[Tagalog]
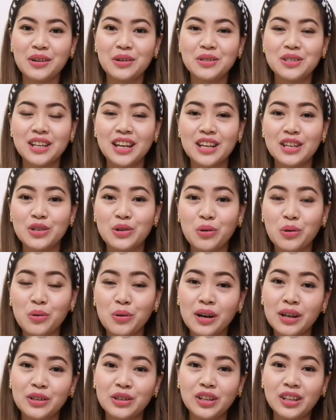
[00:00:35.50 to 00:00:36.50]
ko sa inyo
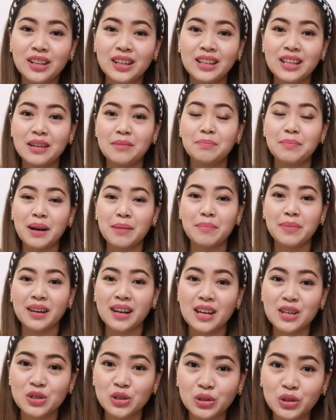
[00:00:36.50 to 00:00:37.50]
kung ano yung naging
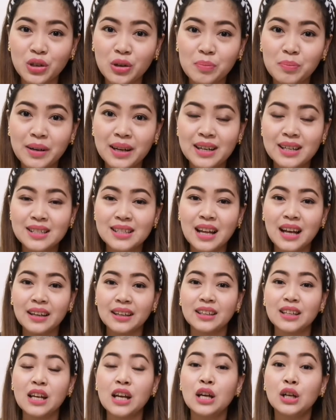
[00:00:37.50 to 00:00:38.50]
preparation ko para sa
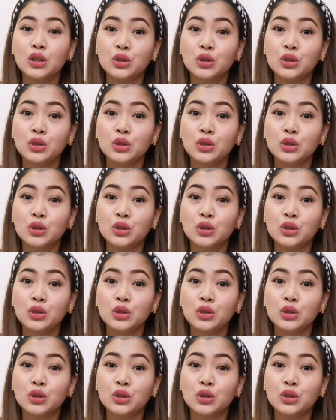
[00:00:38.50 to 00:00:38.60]
aking